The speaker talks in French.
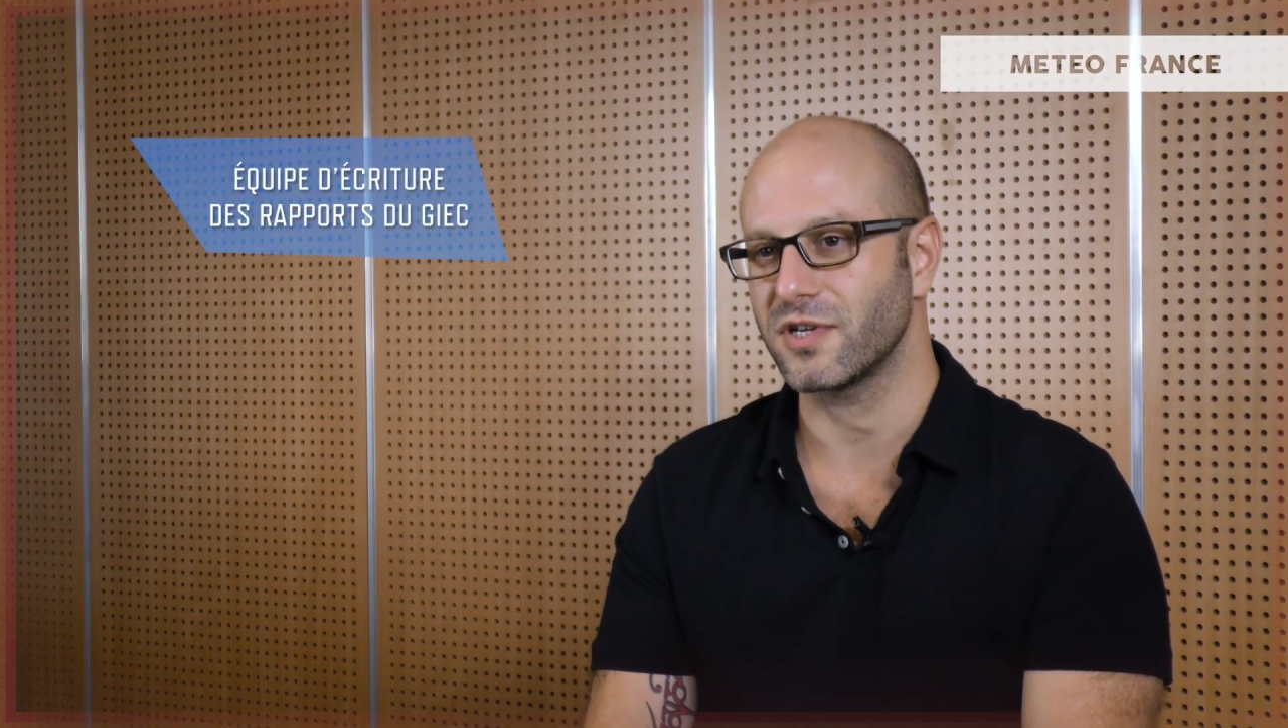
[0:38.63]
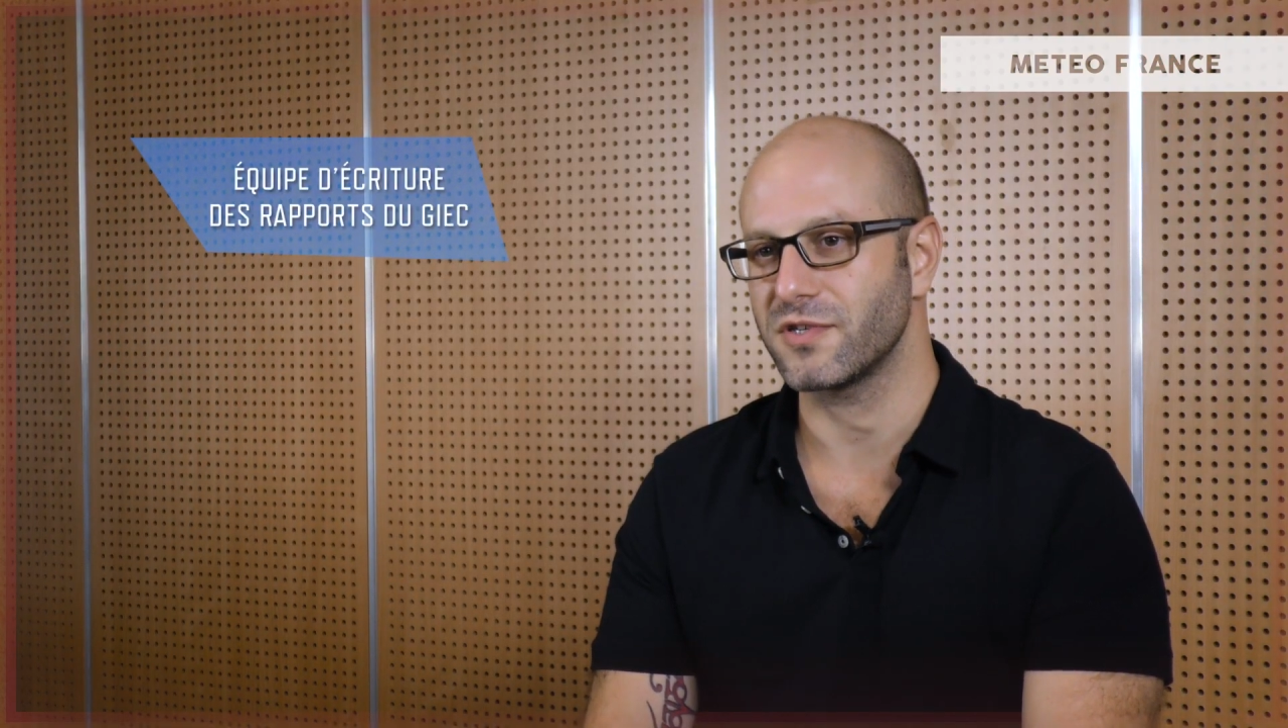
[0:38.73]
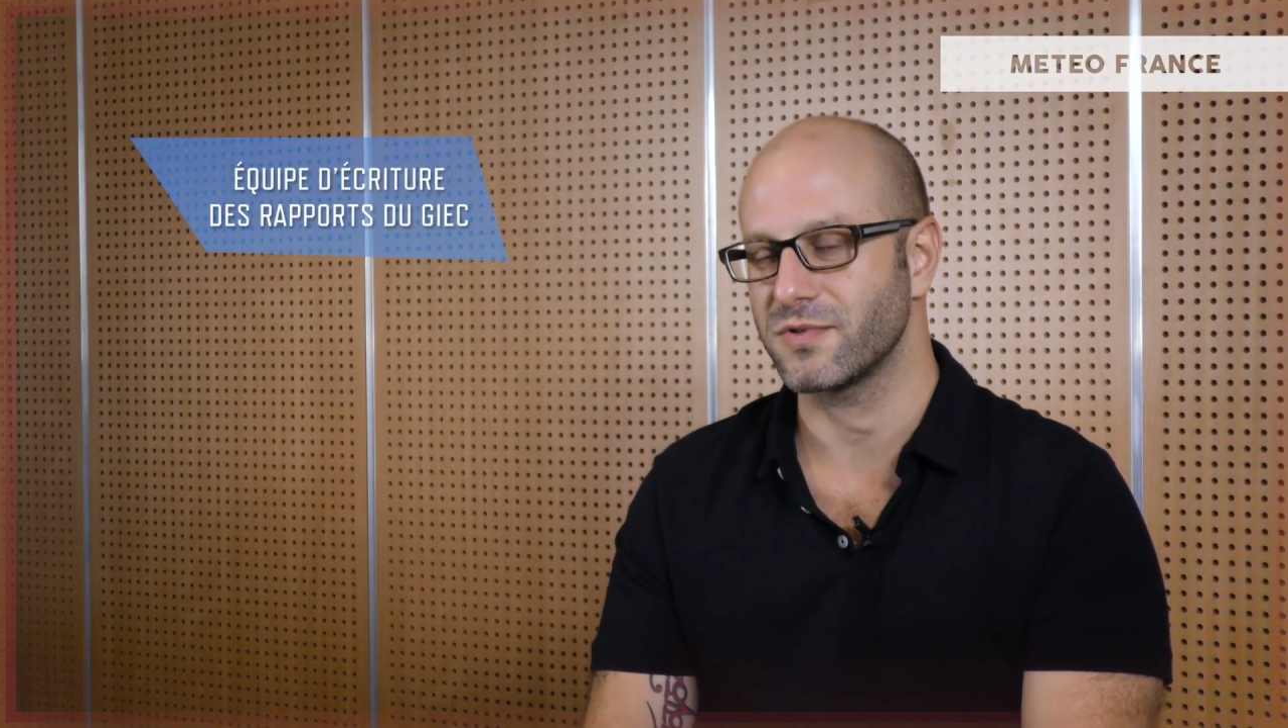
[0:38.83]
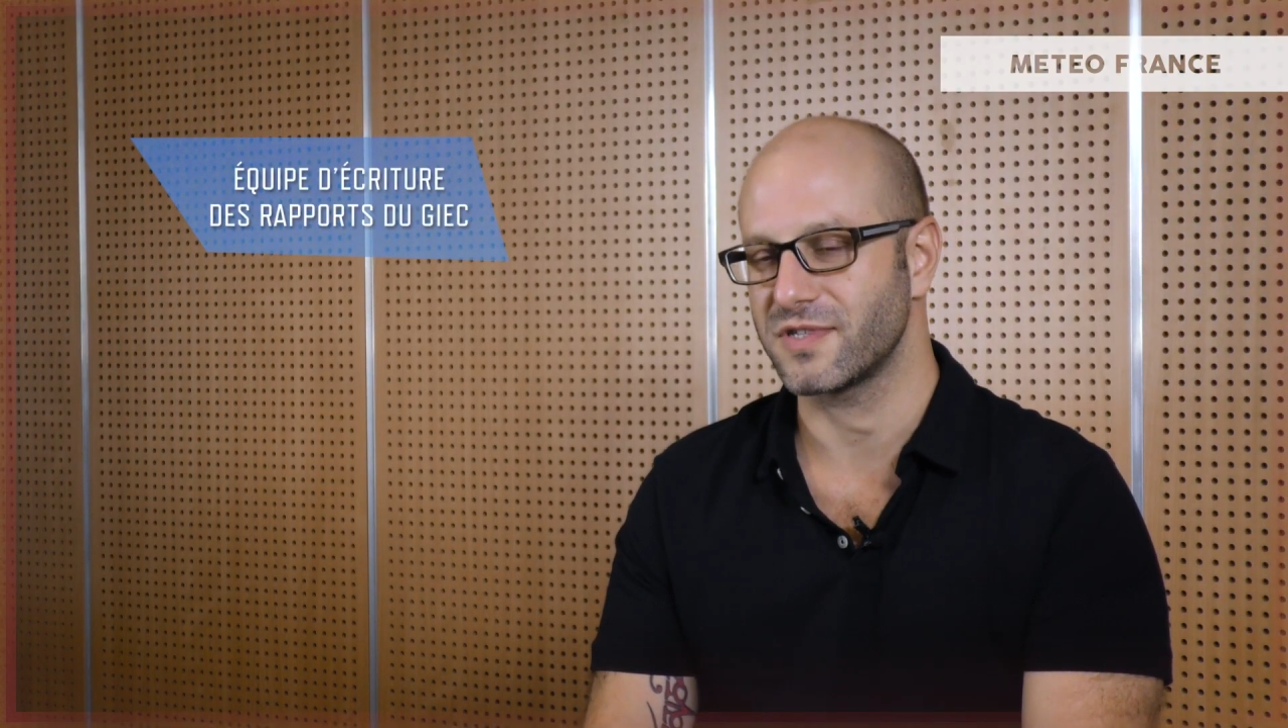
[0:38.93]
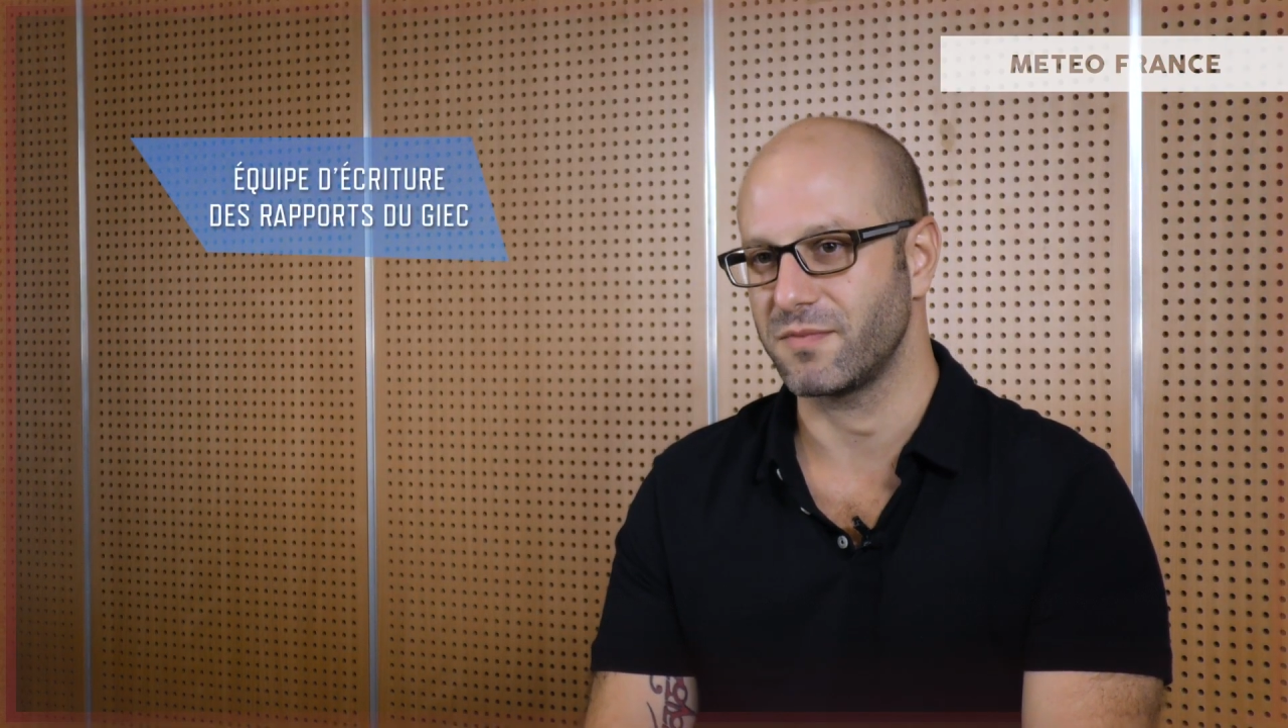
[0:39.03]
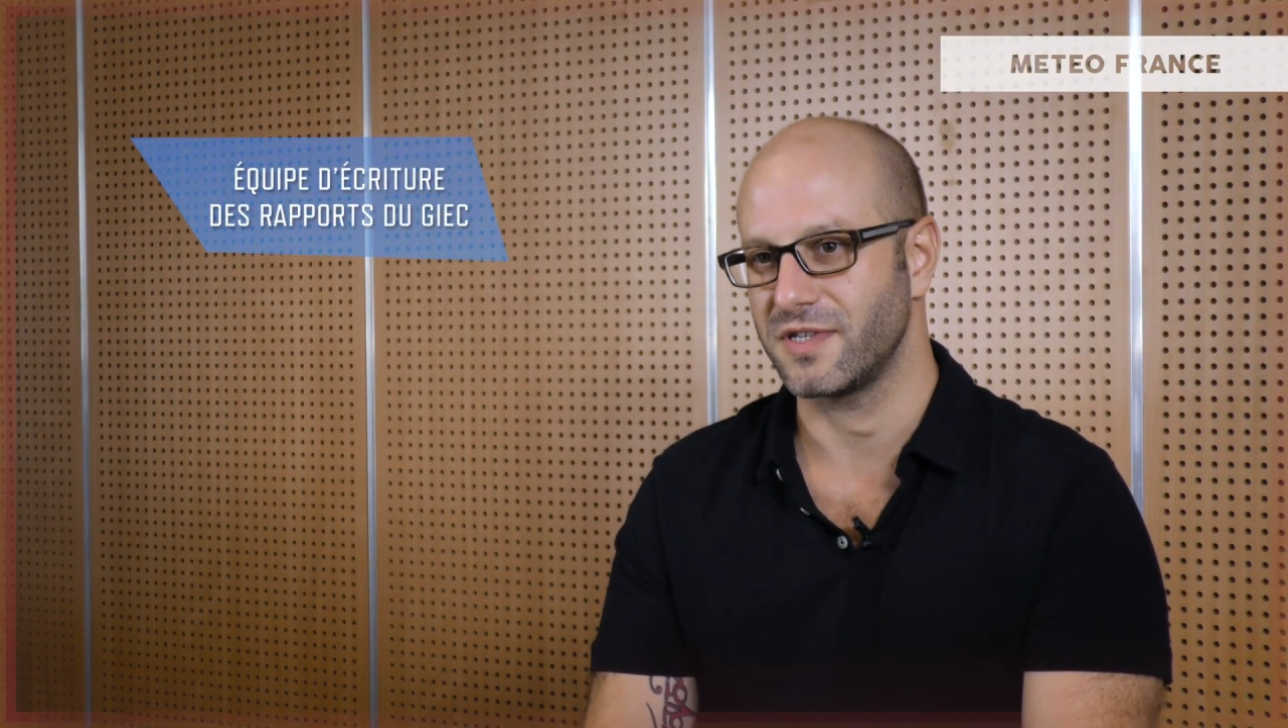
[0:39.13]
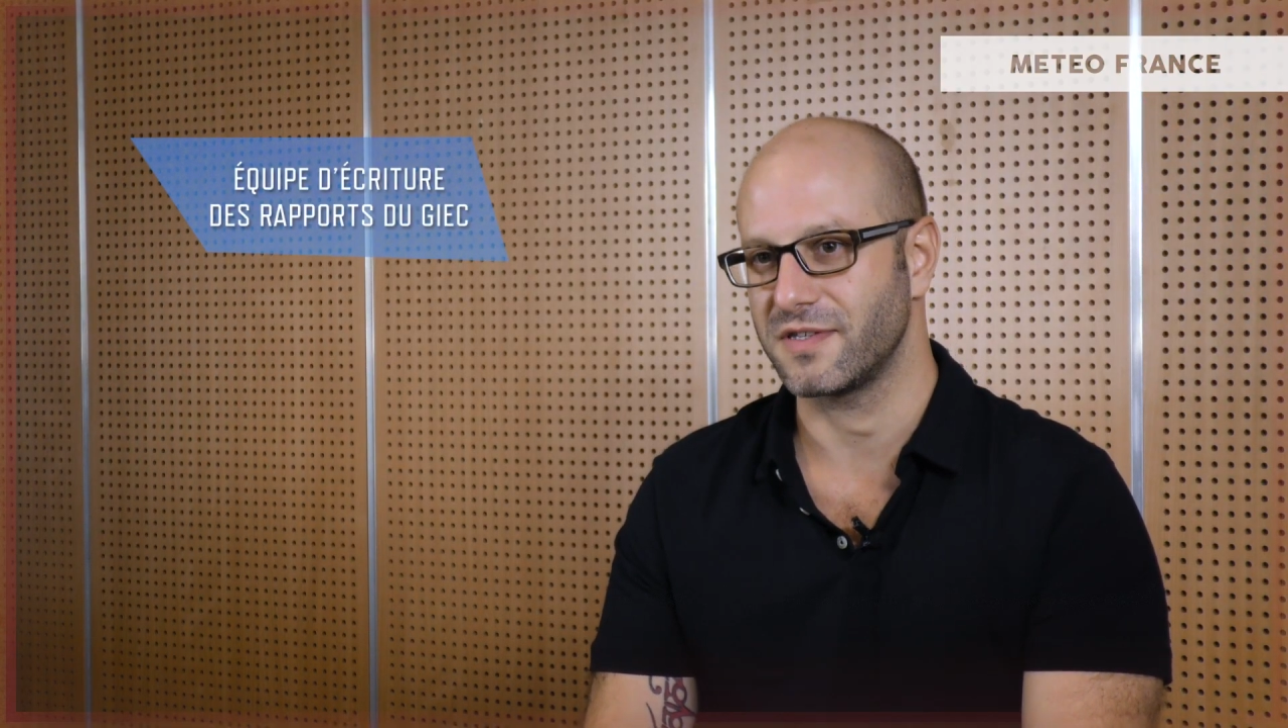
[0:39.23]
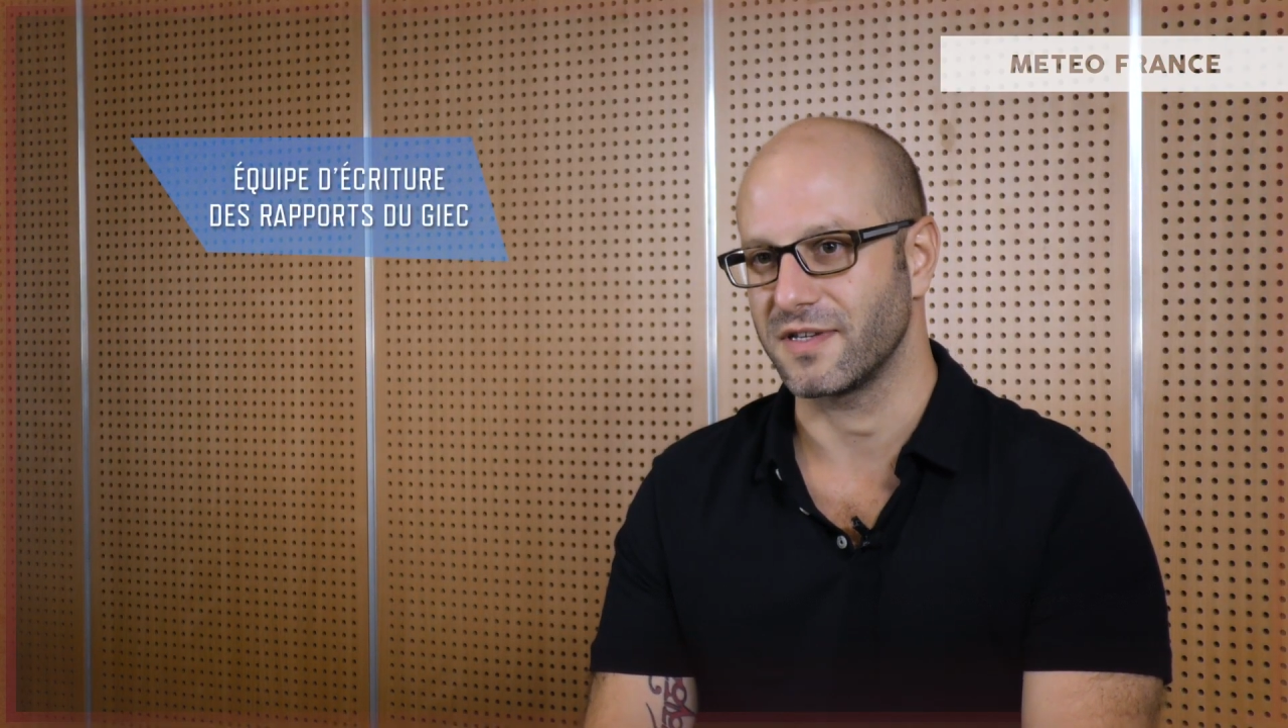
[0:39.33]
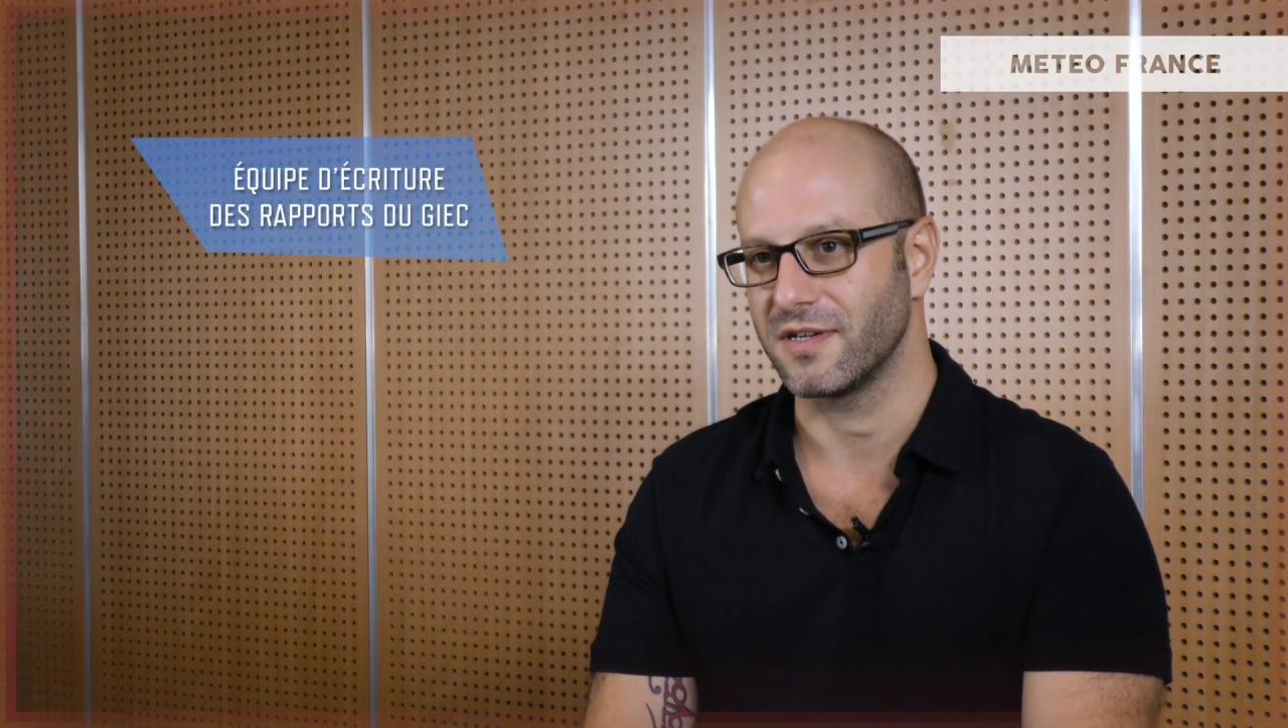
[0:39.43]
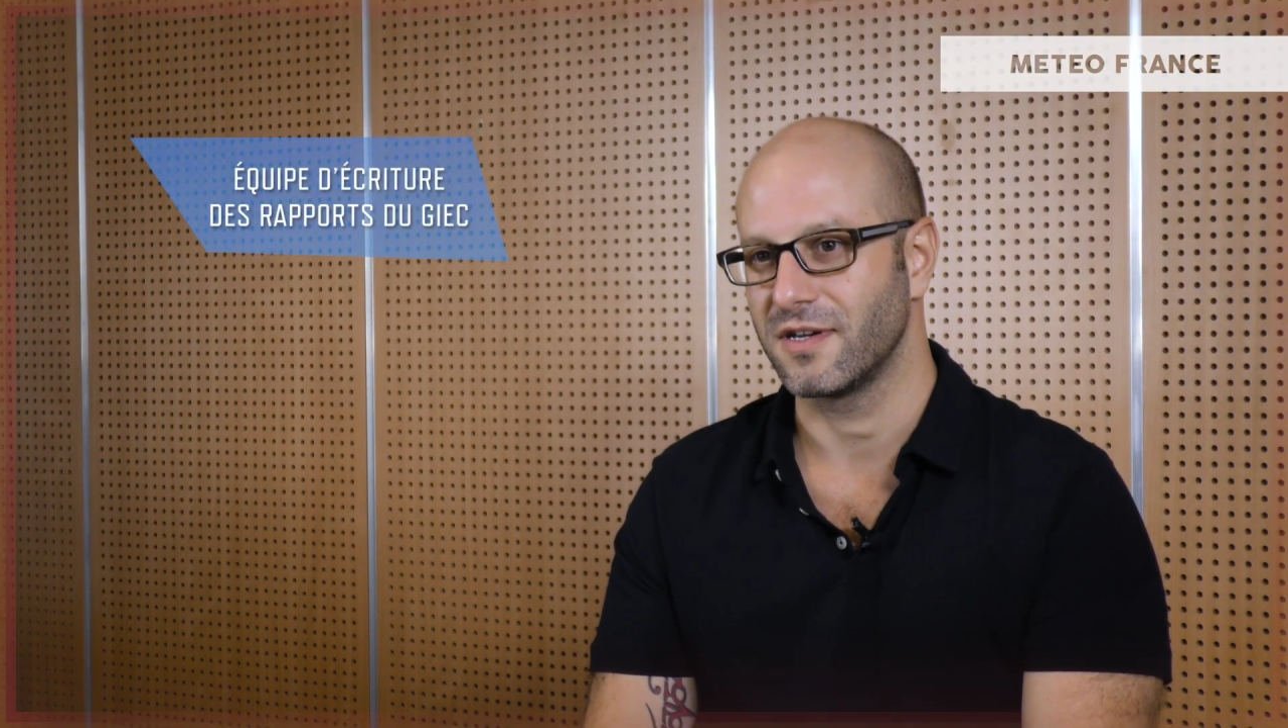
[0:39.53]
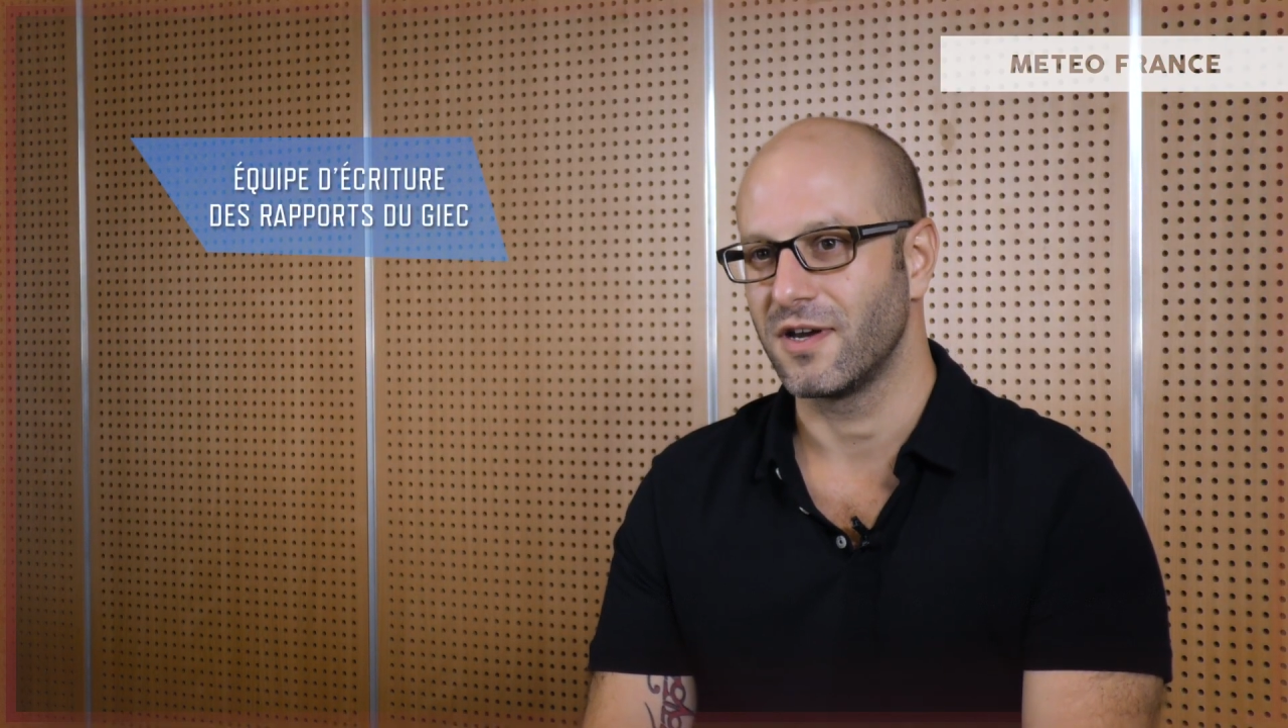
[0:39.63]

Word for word: de responsabilité.